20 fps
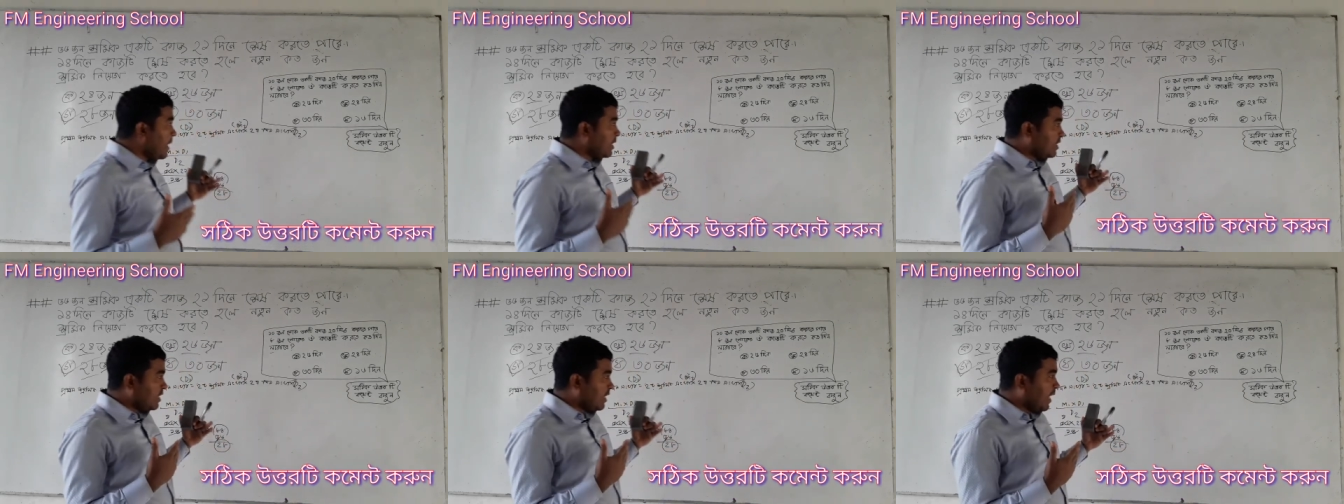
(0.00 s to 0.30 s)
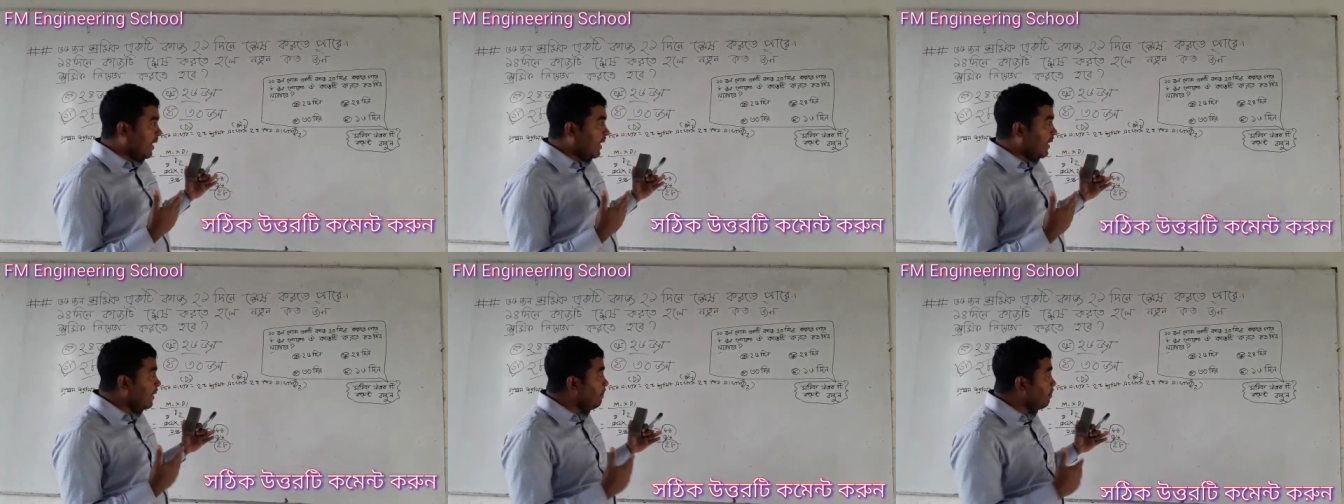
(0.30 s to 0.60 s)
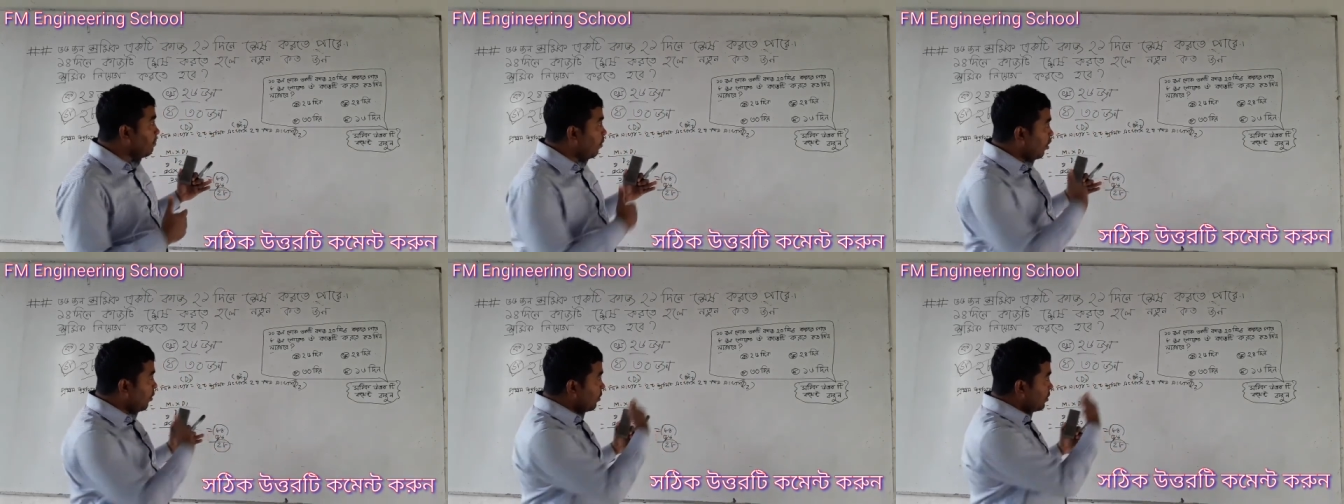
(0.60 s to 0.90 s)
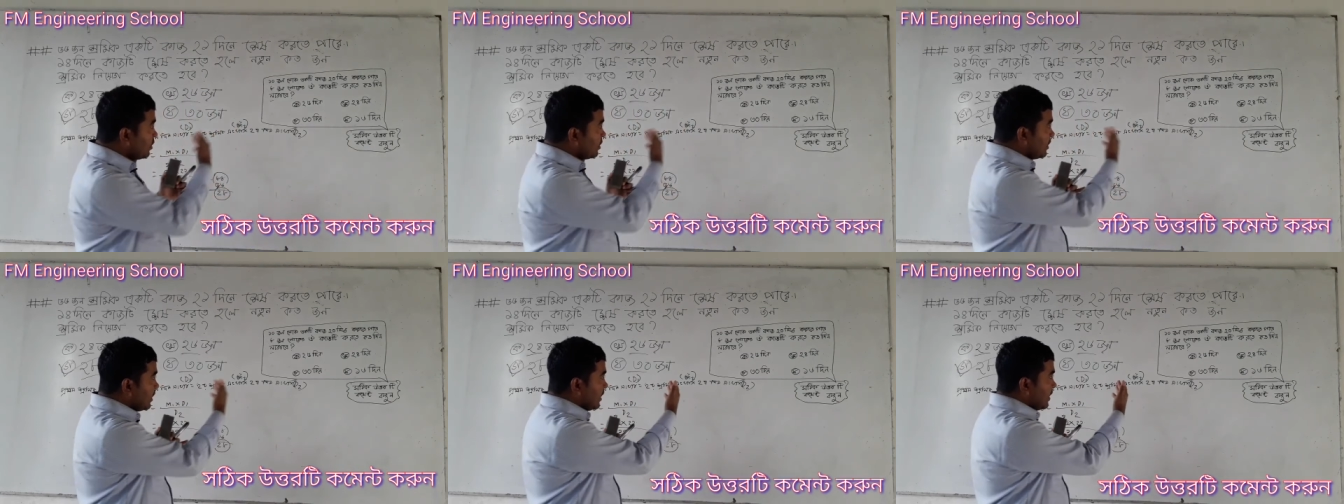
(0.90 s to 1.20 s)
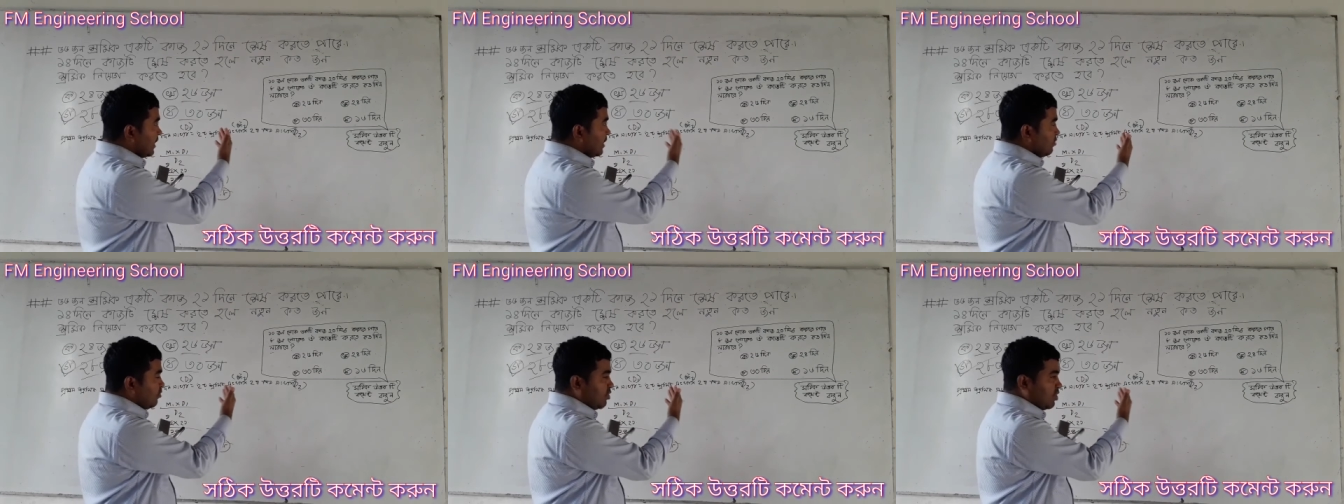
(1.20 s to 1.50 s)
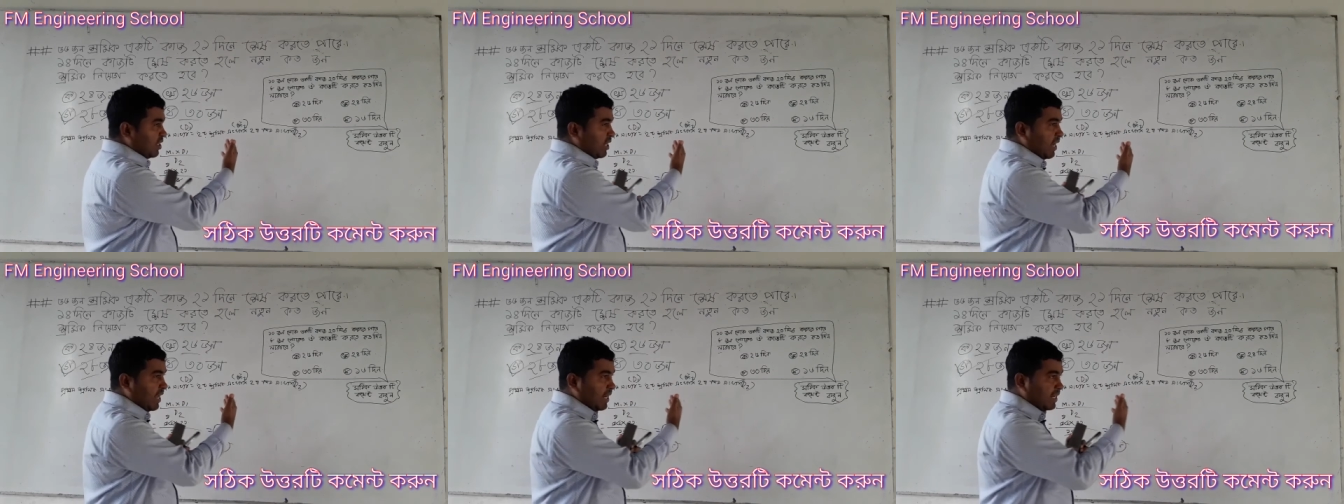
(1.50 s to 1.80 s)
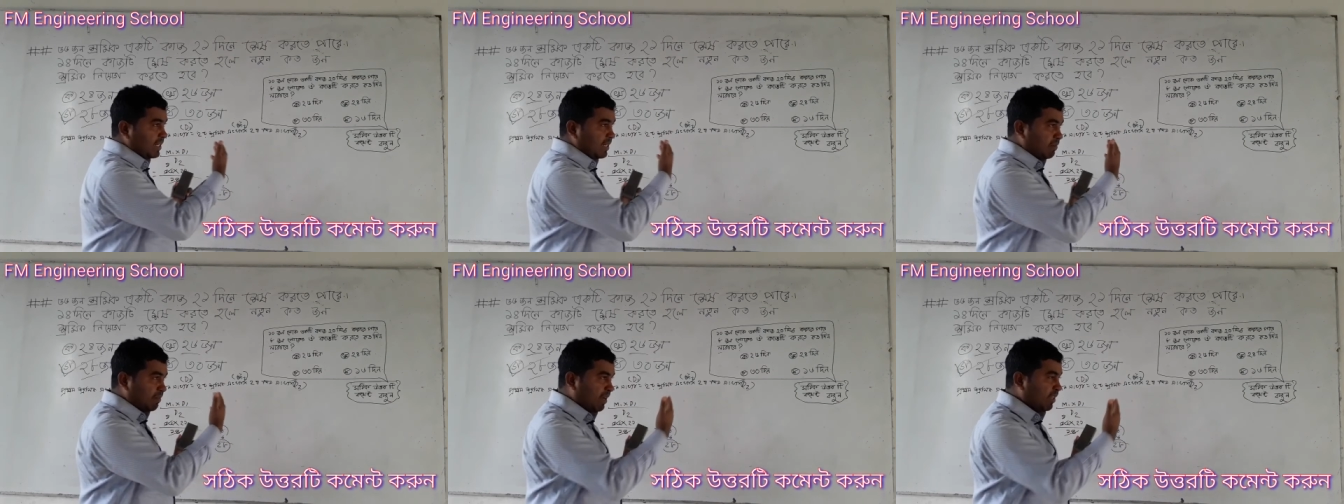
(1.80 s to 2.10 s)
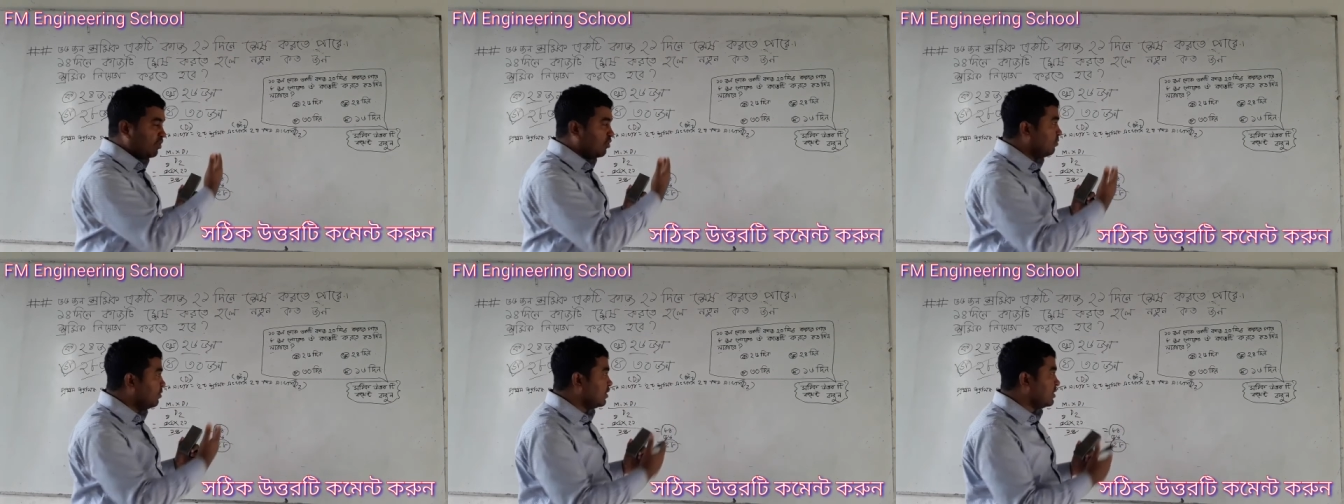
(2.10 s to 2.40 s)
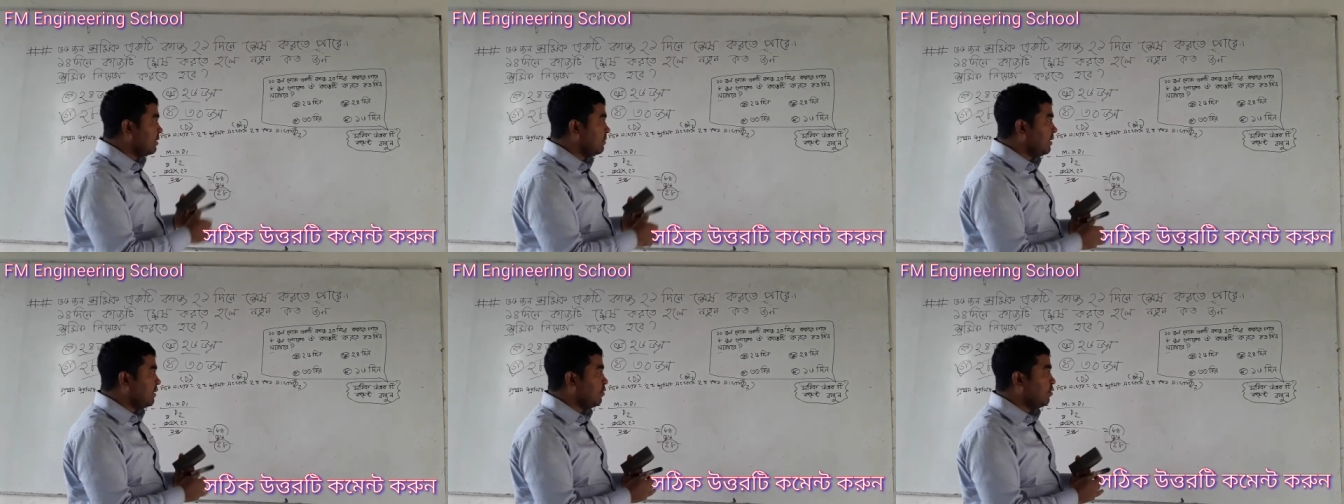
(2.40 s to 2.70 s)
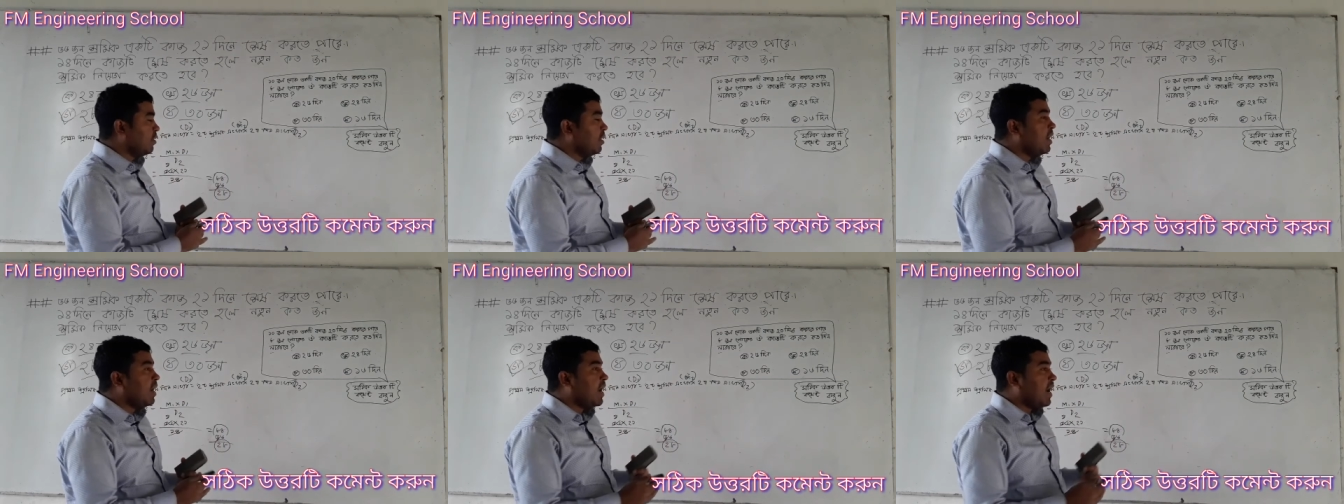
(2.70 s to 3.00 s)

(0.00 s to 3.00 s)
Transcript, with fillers: সেখানে পরবর্তীতে এটা কিন্তু শেখার একটা মাধ্যম হয়ে যাবে এবং